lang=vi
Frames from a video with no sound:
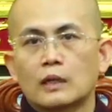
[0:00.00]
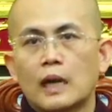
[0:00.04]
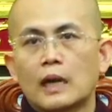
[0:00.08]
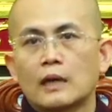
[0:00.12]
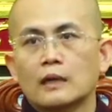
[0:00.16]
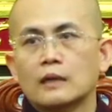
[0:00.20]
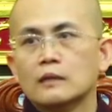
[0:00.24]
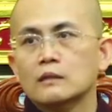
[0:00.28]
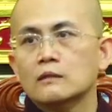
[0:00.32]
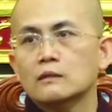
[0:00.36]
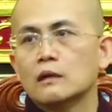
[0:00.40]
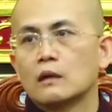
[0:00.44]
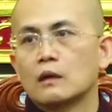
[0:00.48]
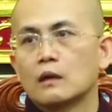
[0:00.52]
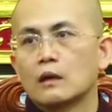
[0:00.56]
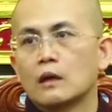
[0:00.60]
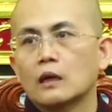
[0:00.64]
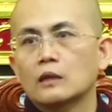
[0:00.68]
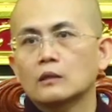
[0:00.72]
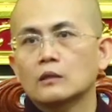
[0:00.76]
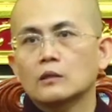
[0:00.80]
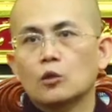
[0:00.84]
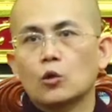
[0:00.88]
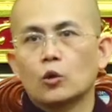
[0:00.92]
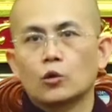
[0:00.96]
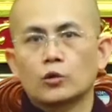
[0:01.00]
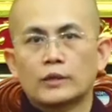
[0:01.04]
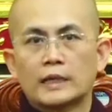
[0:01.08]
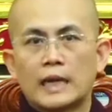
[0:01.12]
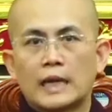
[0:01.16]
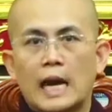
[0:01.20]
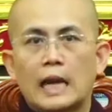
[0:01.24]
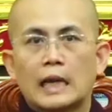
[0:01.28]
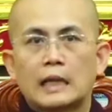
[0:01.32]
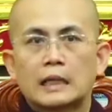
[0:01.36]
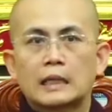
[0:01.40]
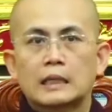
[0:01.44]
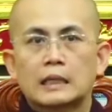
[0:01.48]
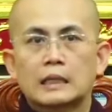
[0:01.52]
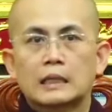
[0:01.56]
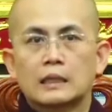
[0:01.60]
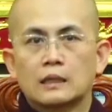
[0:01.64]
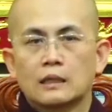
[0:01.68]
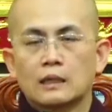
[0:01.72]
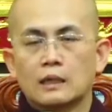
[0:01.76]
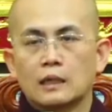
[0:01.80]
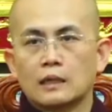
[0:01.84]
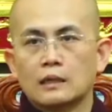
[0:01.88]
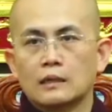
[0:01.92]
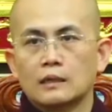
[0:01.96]
cái đường gân cột
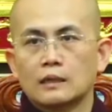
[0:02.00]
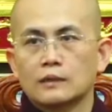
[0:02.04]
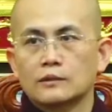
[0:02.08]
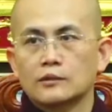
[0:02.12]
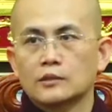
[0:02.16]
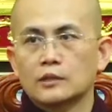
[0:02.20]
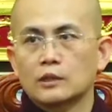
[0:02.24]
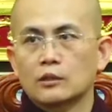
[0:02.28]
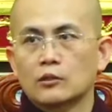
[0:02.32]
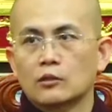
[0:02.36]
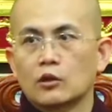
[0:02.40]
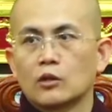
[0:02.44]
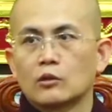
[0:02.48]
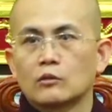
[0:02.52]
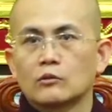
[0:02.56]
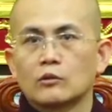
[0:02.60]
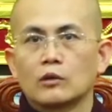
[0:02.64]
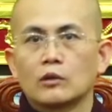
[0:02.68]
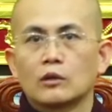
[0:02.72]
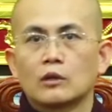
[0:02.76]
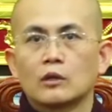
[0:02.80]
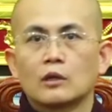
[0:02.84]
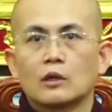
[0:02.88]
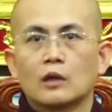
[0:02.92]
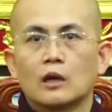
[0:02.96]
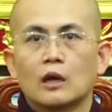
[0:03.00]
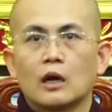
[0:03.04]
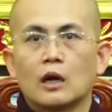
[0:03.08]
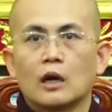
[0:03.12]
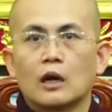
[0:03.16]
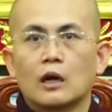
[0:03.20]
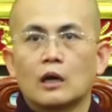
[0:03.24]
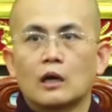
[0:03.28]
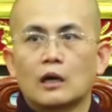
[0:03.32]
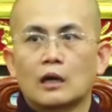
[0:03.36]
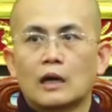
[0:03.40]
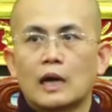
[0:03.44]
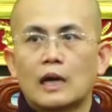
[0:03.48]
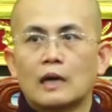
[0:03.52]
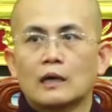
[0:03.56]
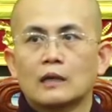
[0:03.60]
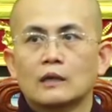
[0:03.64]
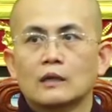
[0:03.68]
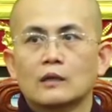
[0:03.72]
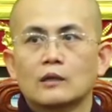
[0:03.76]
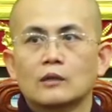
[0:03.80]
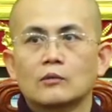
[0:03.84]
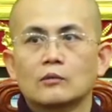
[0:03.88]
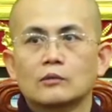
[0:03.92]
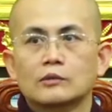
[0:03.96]
hay là chỉ còn uh, các
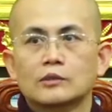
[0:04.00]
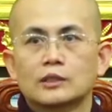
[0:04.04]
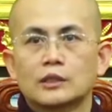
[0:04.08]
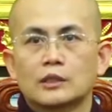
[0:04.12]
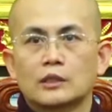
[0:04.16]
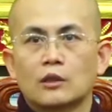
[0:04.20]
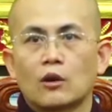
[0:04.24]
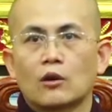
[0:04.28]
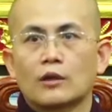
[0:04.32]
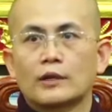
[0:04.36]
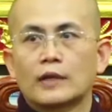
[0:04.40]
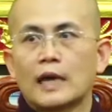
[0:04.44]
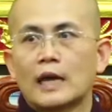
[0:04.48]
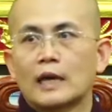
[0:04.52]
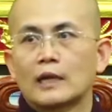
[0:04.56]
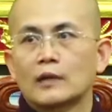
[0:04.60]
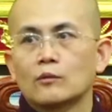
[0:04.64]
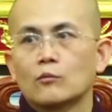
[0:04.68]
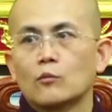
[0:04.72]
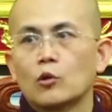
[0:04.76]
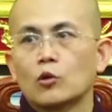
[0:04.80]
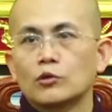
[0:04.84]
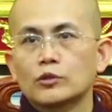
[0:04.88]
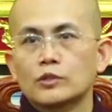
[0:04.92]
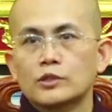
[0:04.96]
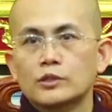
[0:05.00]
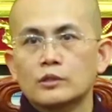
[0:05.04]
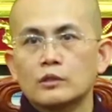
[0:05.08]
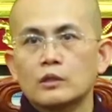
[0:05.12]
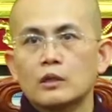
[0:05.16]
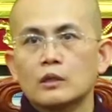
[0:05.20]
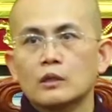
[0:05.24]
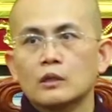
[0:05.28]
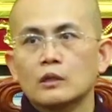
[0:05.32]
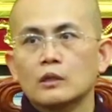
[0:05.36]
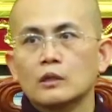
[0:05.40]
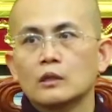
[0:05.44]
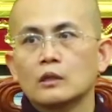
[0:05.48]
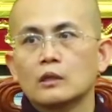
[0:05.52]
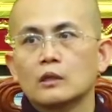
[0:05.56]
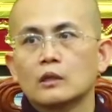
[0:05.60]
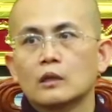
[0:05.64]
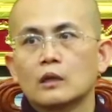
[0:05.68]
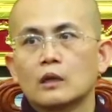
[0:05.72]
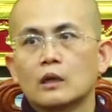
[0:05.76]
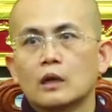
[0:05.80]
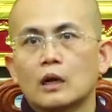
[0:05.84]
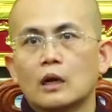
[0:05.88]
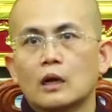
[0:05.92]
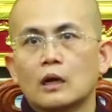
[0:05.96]
chỉ còn lại bộ xương
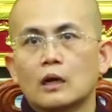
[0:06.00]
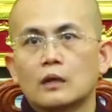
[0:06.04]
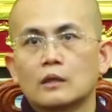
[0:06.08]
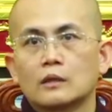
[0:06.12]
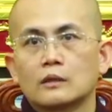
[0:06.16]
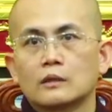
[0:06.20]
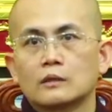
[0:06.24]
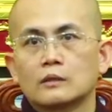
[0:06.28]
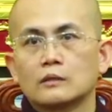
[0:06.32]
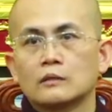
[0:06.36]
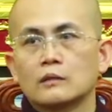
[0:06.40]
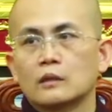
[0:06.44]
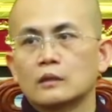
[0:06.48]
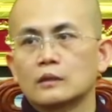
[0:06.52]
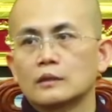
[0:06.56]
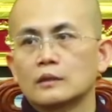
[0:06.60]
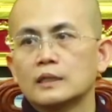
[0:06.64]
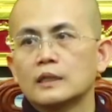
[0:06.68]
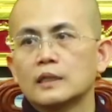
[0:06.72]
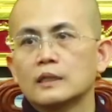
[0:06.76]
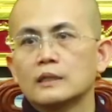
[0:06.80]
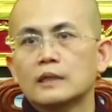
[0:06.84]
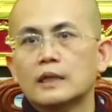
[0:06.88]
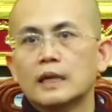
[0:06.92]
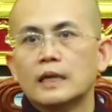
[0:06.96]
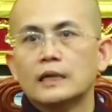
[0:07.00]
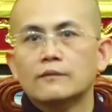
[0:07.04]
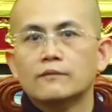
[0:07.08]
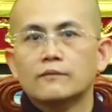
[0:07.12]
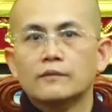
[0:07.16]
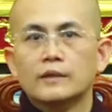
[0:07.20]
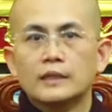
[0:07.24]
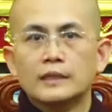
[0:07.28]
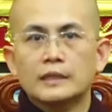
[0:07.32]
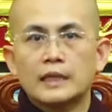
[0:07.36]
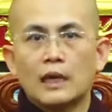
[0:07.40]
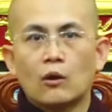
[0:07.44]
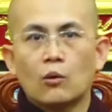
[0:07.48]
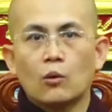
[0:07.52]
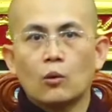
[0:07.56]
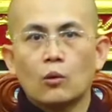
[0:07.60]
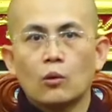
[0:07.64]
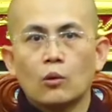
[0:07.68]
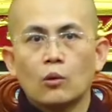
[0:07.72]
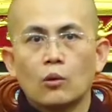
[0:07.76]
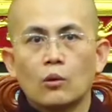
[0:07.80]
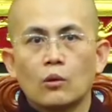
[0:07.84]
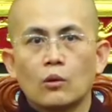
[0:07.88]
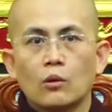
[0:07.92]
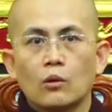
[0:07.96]
uh, được liên kết với nhau
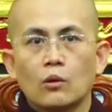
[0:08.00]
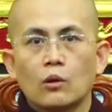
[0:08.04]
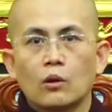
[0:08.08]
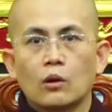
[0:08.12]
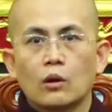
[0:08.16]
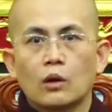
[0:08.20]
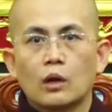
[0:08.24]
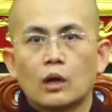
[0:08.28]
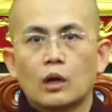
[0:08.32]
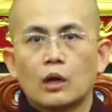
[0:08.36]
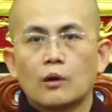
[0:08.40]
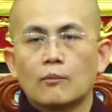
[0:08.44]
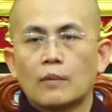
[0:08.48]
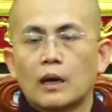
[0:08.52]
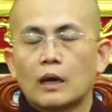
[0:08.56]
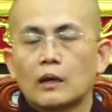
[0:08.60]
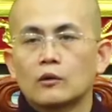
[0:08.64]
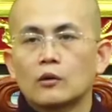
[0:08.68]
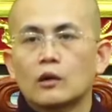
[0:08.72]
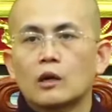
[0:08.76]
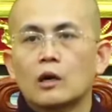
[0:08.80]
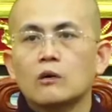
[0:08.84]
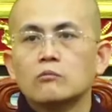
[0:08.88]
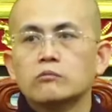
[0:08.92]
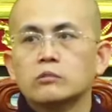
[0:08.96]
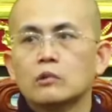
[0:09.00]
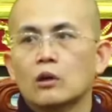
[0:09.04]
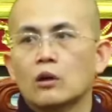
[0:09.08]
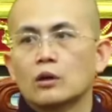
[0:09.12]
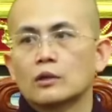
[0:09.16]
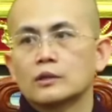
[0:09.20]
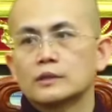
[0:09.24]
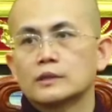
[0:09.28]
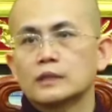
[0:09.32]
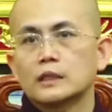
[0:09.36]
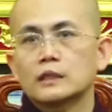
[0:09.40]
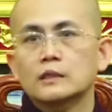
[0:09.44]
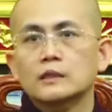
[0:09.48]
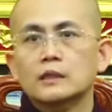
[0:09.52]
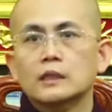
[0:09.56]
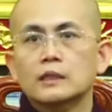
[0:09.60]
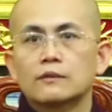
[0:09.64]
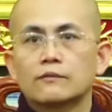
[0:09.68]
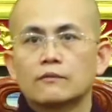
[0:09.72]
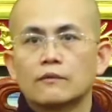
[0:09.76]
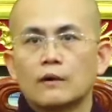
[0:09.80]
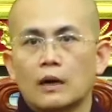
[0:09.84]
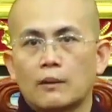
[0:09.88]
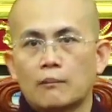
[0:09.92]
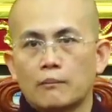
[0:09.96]
à, mà nó không còn dính thịt
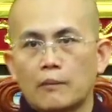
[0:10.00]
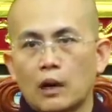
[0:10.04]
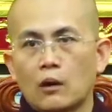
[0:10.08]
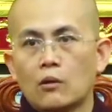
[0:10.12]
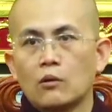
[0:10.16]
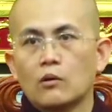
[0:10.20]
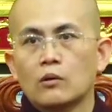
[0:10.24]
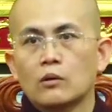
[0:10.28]
và máu